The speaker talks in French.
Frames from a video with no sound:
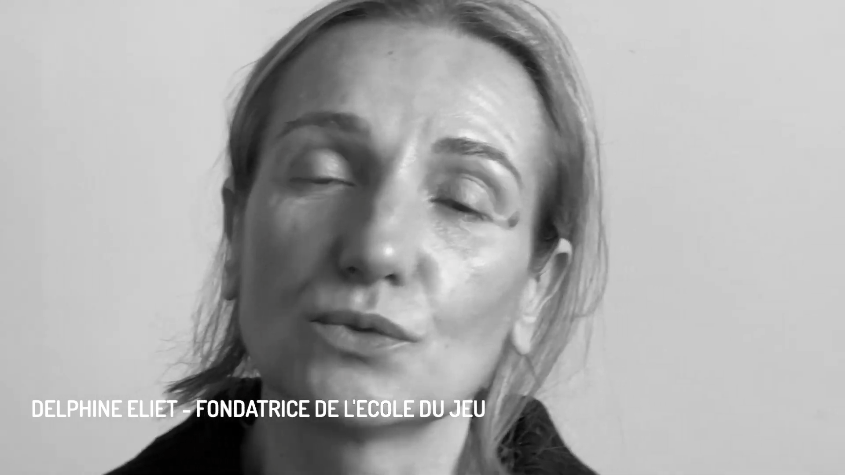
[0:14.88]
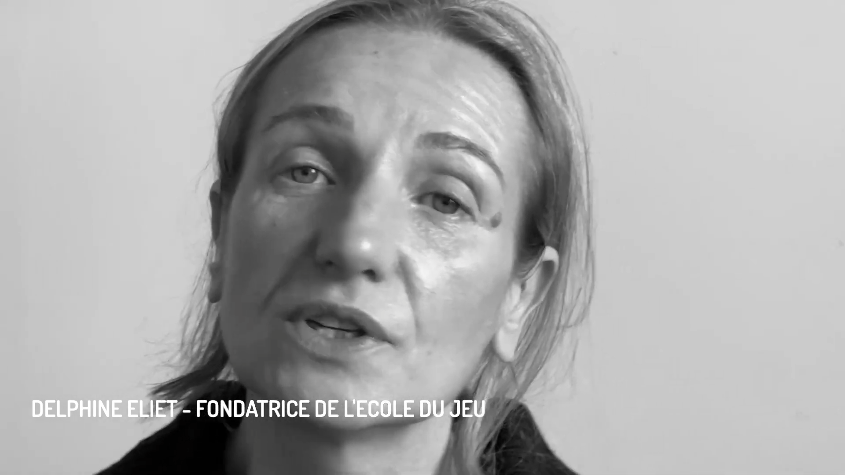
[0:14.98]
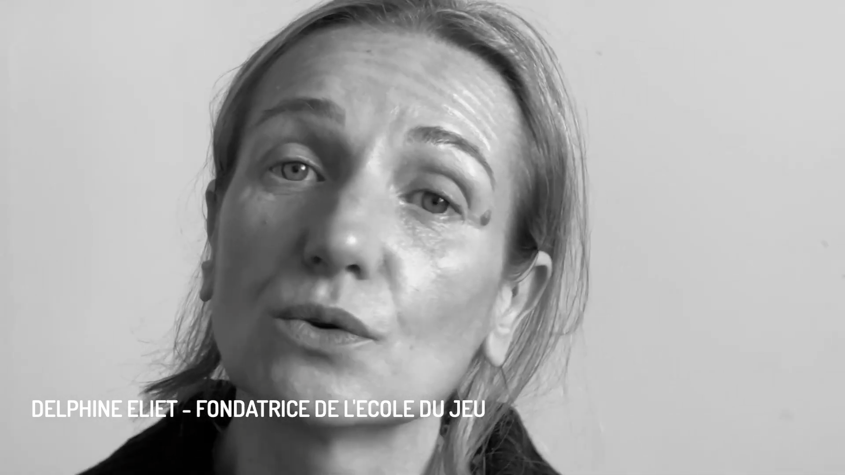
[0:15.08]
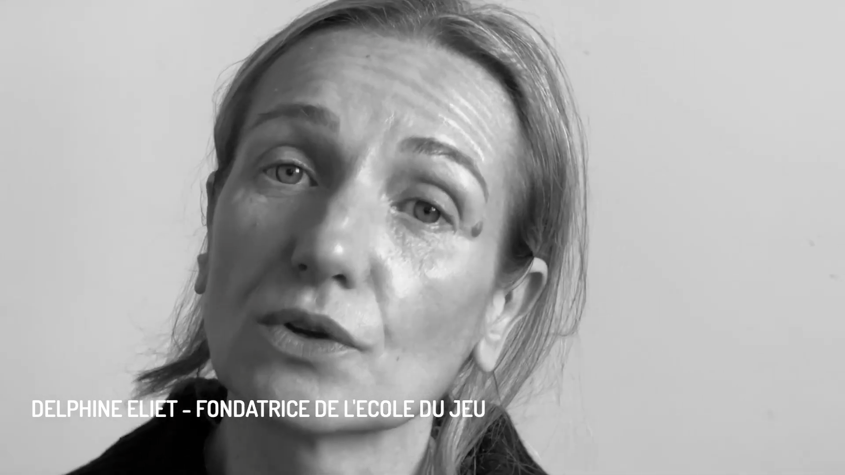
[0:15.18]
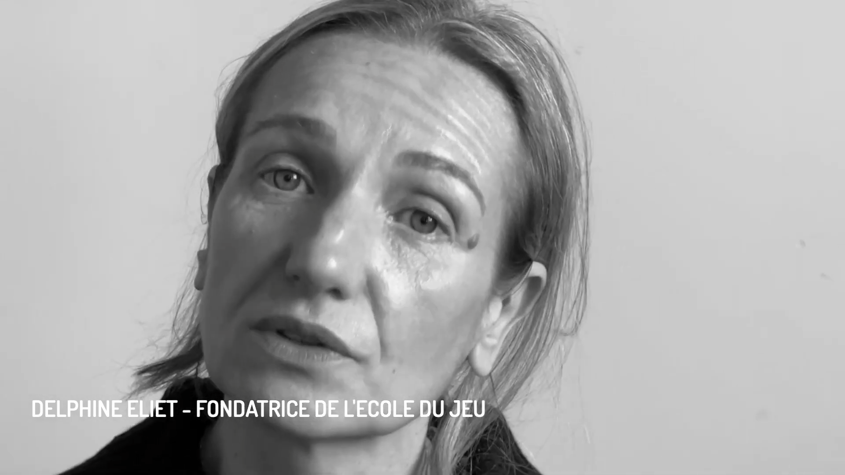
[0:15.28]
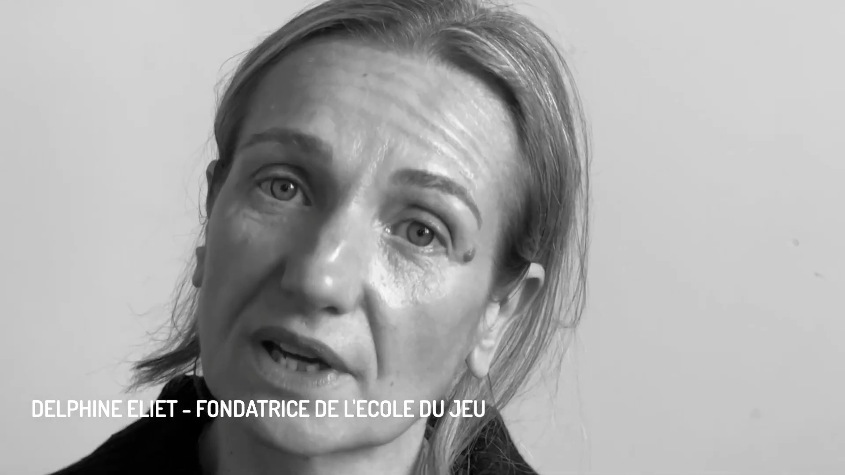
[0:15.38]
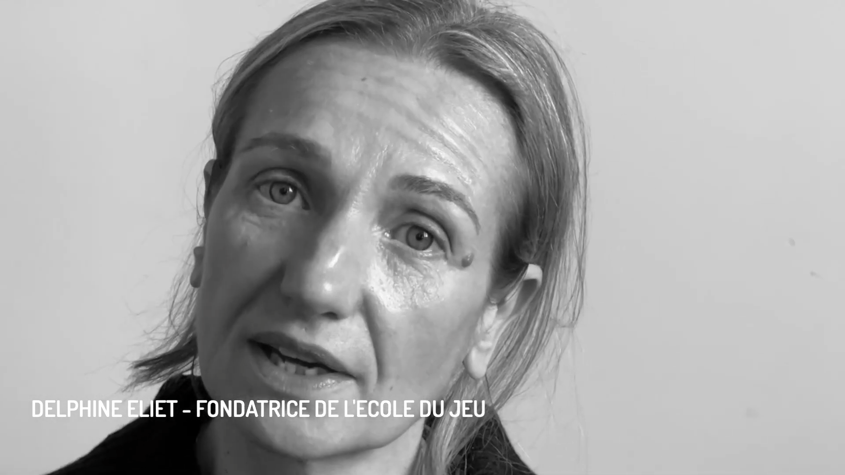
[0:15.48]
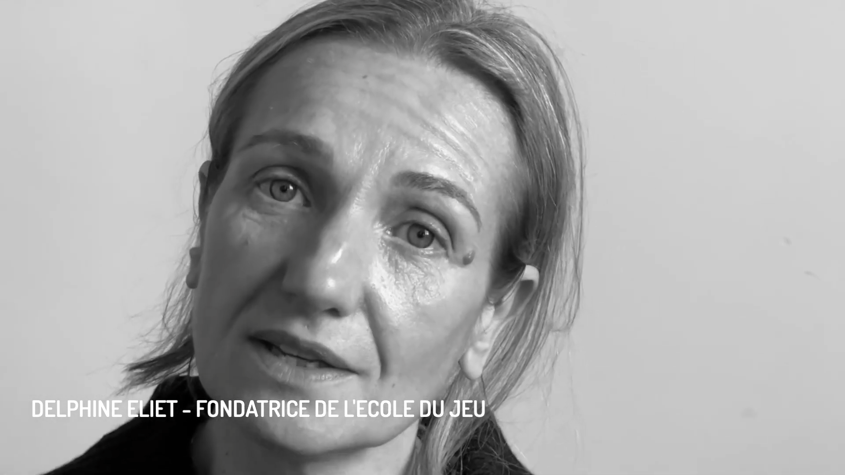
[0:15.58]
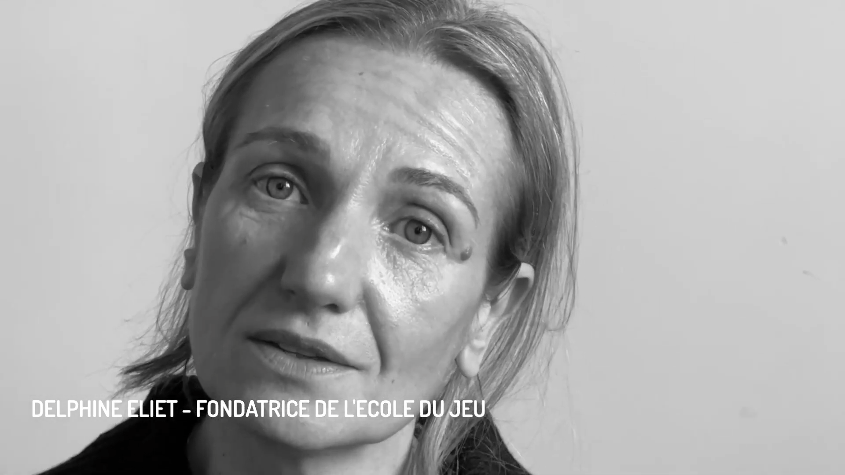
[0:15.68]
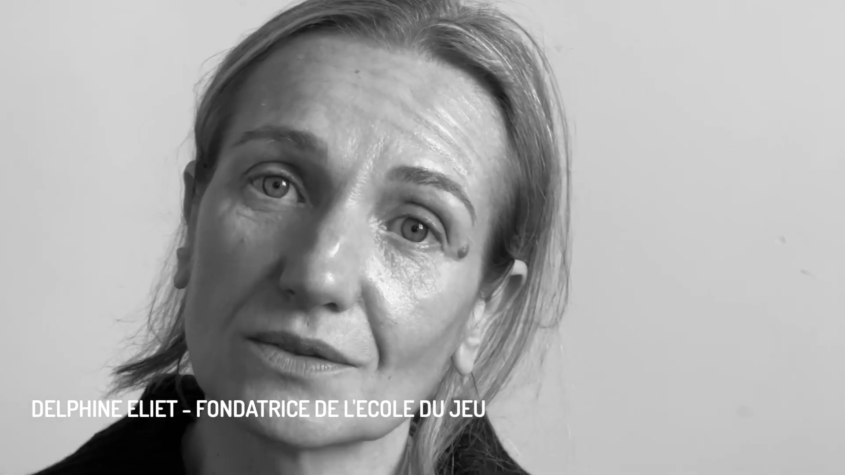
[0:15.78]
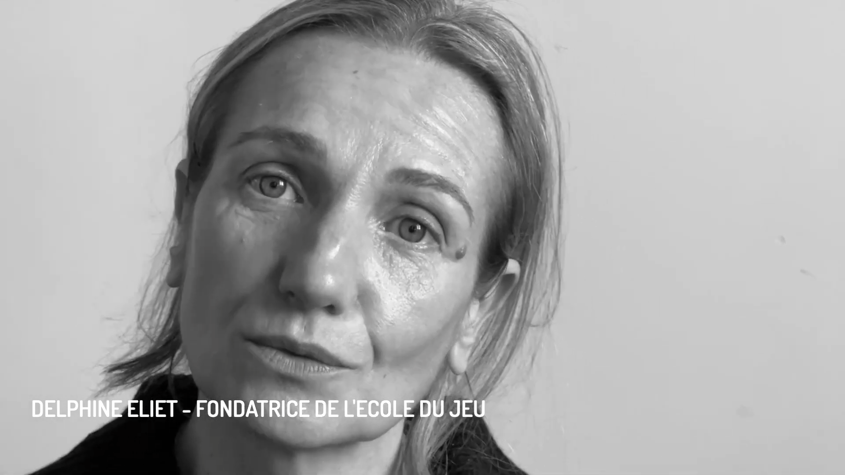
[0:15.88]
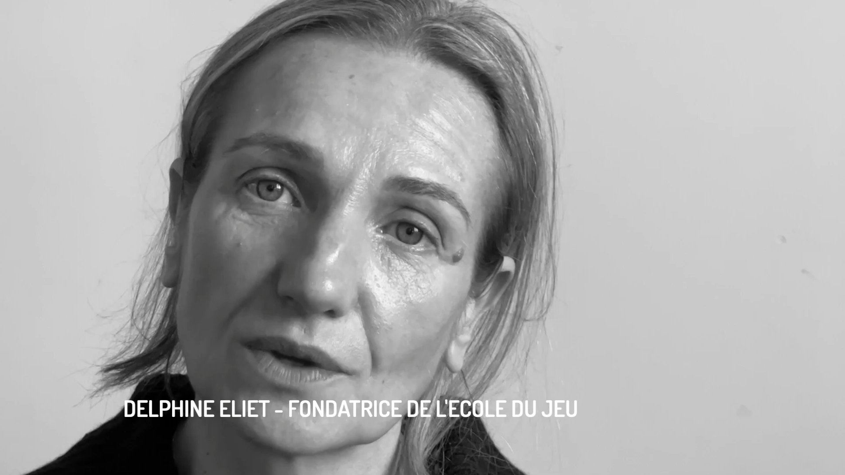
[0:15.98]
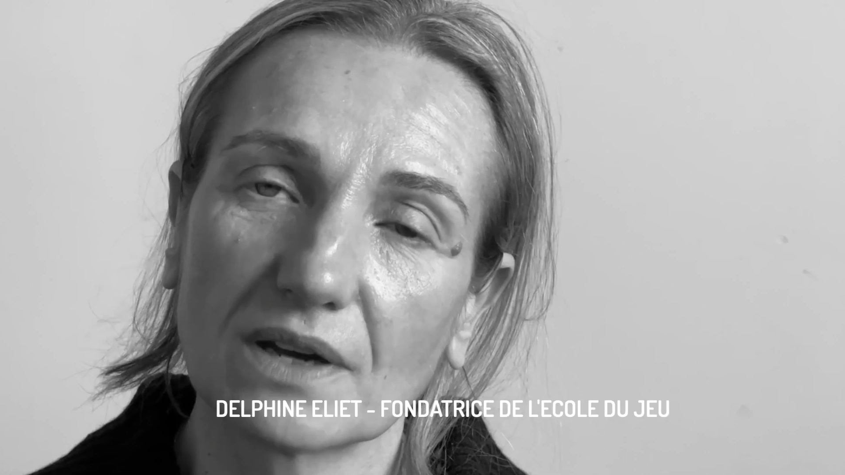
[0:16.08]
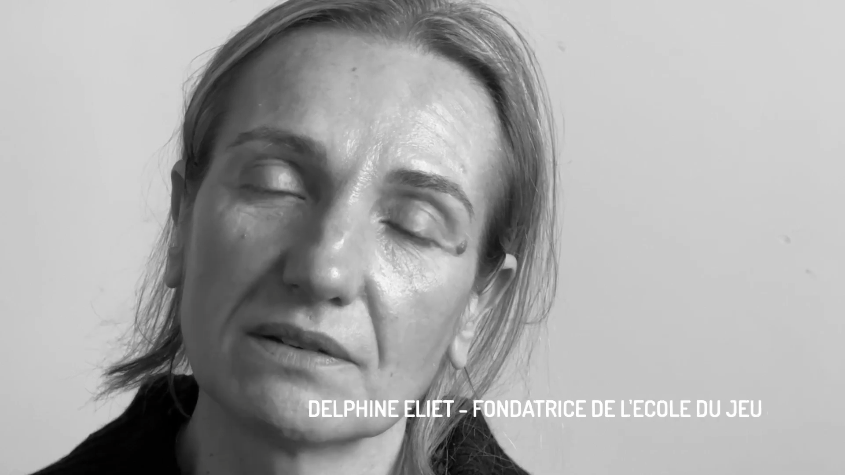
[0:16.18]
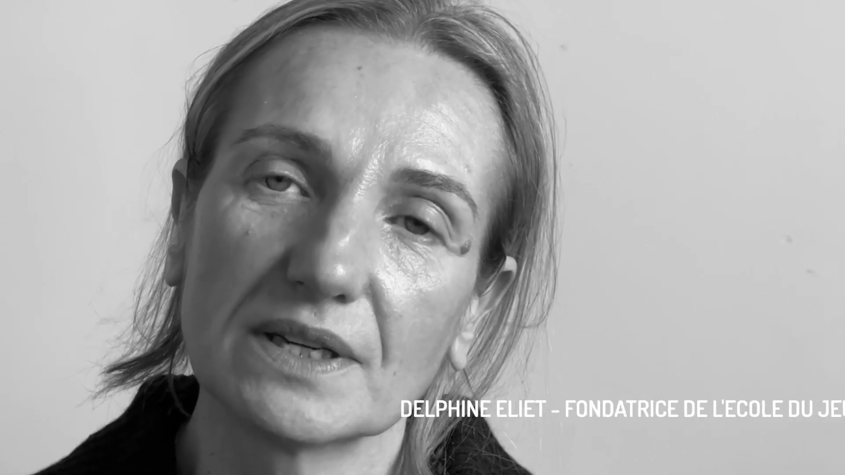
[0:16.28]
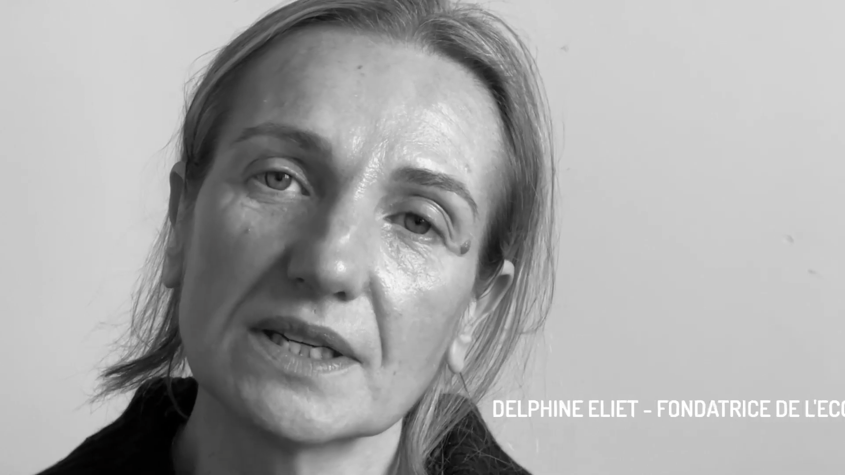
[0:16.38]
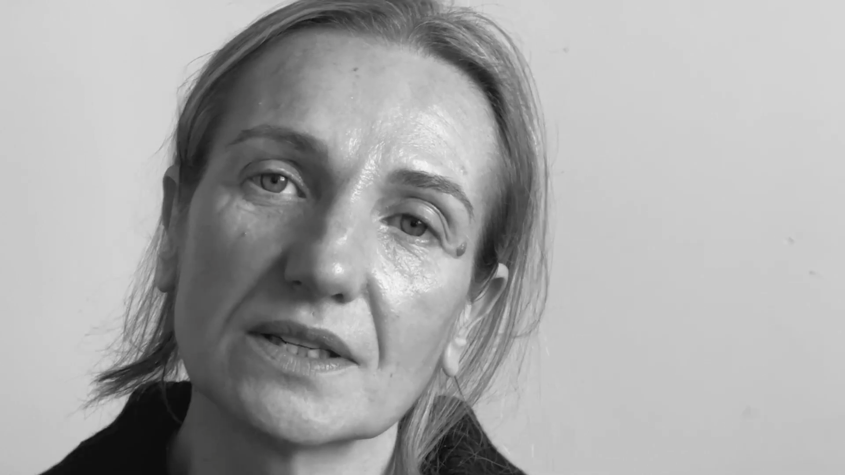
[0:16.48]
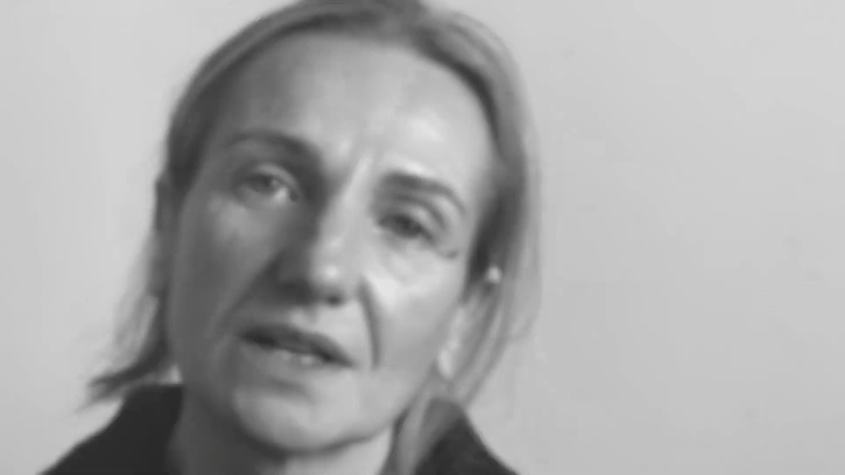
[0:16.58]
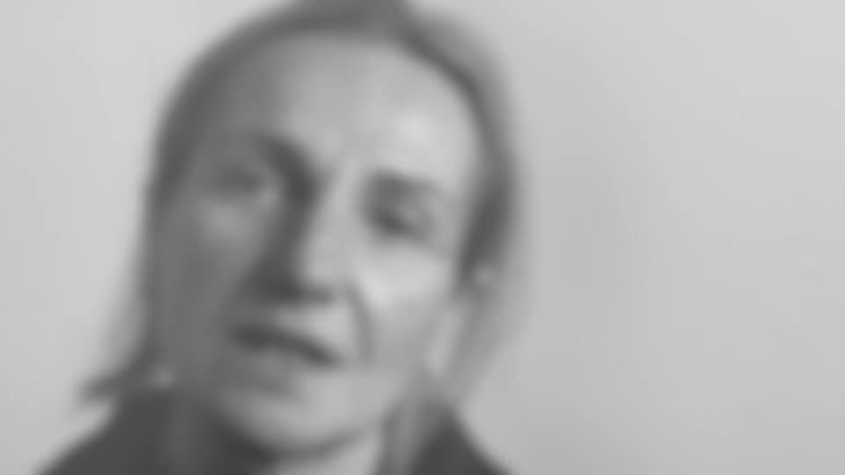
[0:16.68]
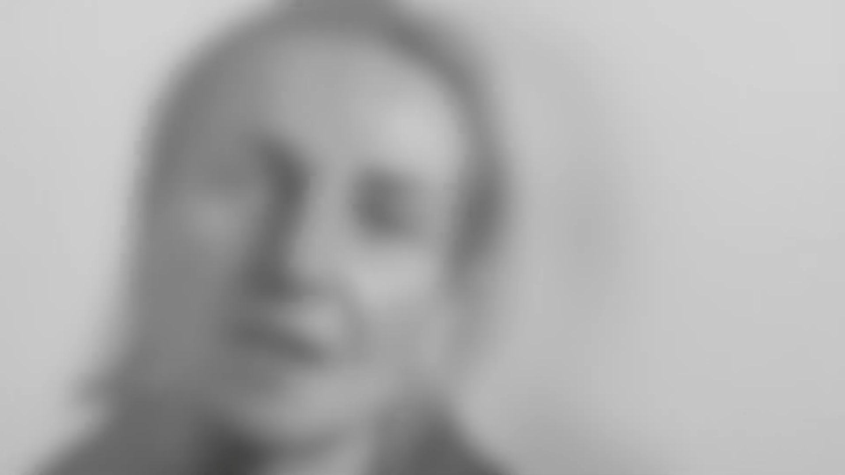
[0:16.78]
outils qu'on entraîne, qu'on travaille.